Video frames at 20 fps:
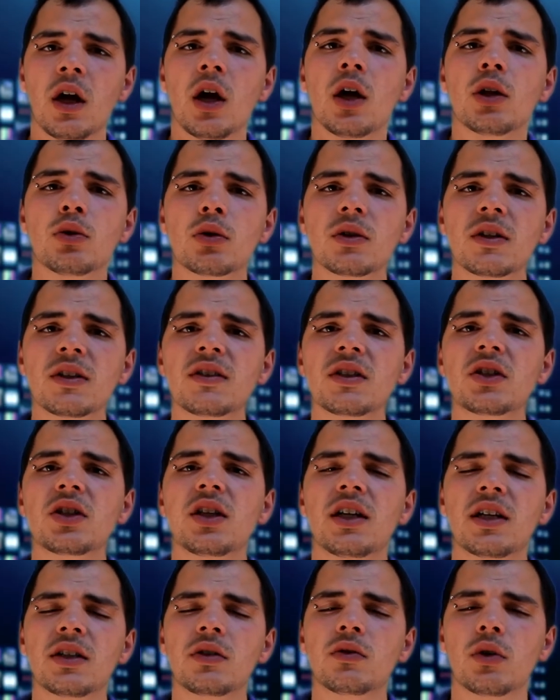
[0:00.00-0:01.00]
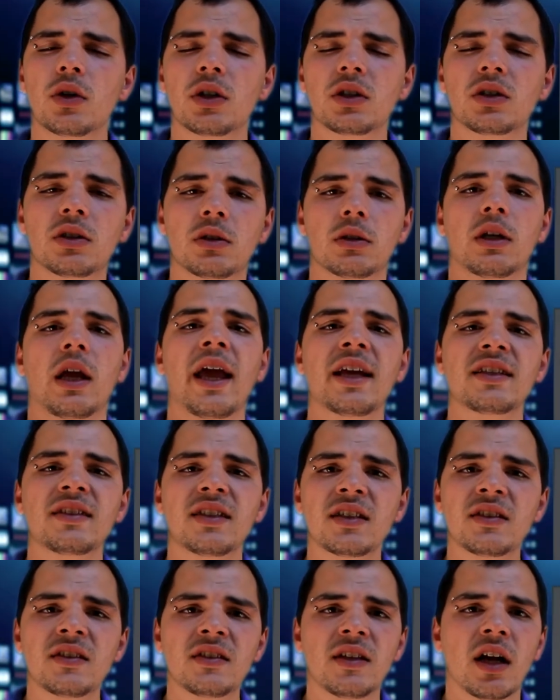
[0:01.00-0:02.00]
todas as ligações
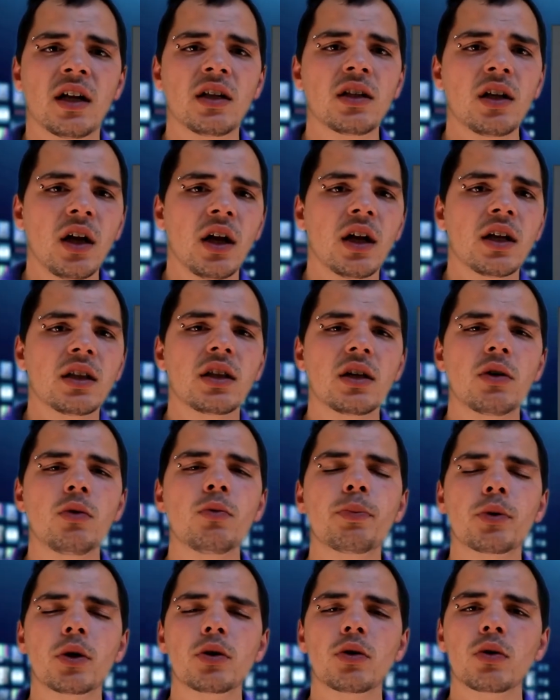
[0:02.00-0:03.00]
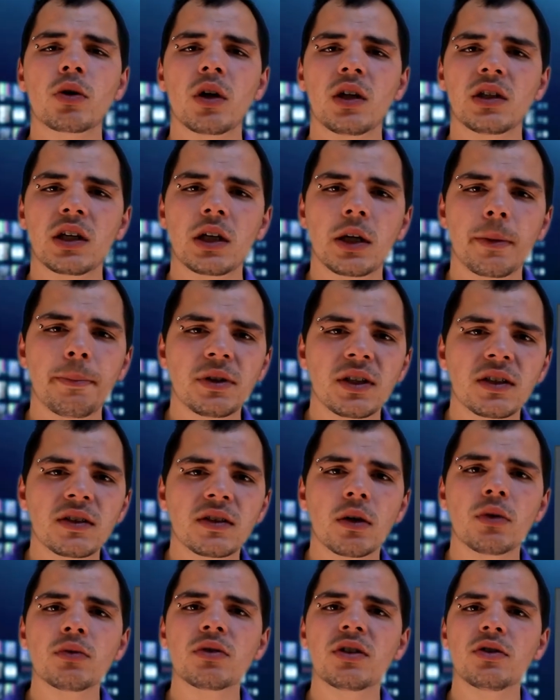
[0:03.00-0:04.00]
SSL terão um protocolo de
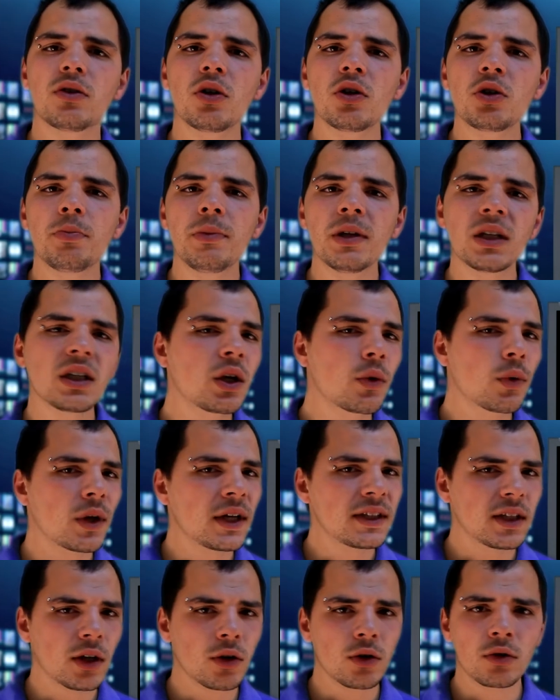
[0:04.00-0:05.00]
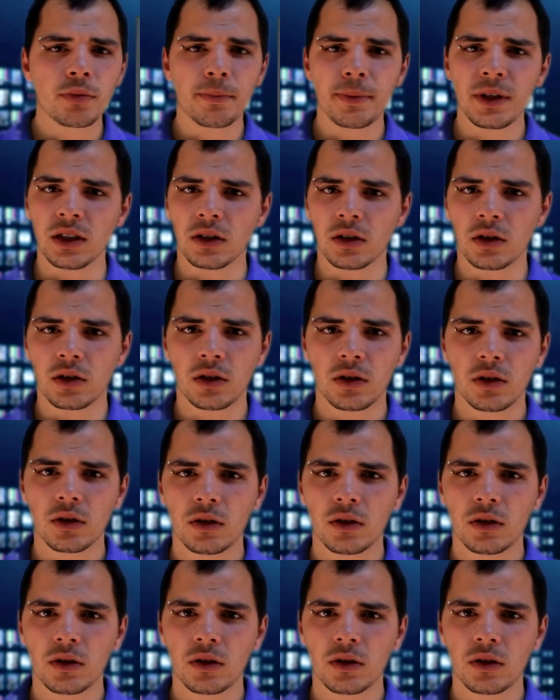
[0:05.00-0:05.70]
encriptação de 2048 bits.